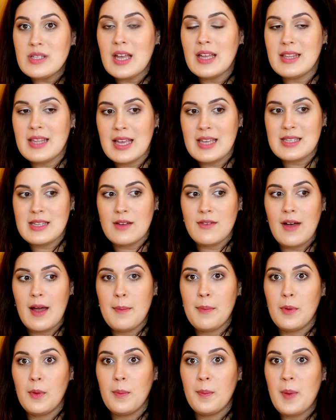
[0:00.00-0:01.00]
certeza
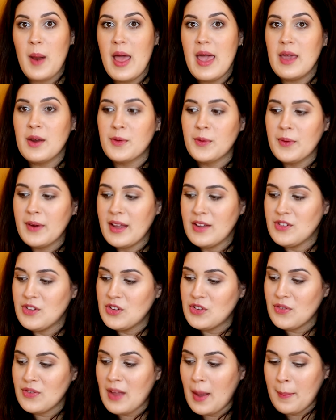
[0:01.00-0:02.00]
vai pro playroom que a
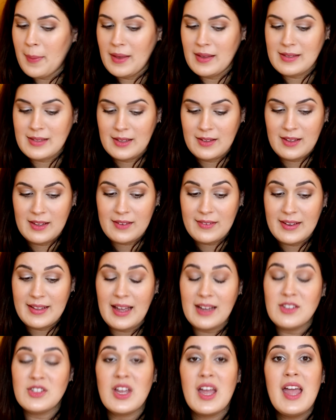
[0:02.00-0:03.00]
gente tá pensando, na
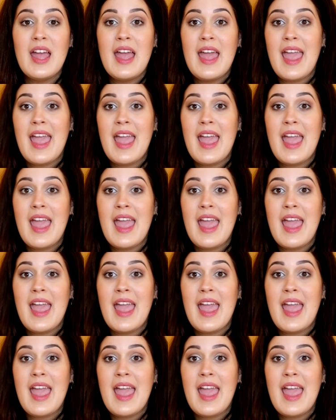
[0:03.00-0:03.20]
verdade.